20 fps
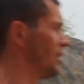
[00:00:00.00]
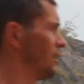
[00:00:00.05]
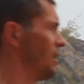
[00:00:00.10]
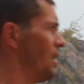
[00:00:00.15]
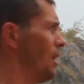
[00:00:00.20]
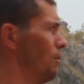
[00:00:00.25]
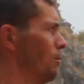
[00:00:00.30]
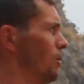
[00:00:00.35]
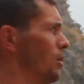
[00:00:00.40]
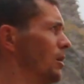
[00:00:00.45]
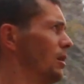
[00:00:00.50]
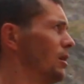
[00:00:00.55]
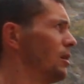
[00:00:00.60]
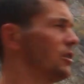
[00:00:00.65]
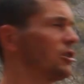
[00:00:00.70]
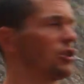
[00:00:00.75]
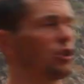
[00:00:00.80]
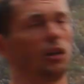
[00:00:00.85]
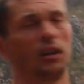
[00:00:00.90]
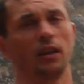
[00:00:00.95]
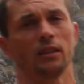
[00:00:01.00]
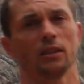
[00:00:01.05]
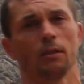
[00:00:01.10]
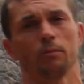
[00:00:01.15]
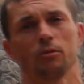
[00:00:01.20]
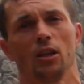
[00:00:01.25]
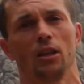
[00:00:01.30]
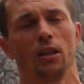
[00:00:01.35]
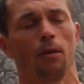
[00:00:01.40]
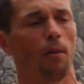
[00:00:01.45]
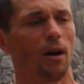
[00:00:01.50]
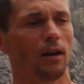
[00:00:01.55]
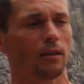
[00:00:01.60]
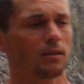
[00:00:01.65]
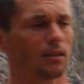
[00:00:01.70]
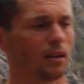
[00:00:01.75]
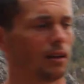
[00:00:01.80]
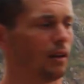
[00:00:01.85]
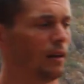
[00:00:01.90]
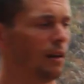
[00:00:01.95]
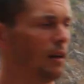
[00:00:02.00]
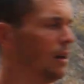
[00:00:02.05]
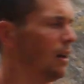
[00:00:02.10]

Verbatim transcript: там э, железом заниматься,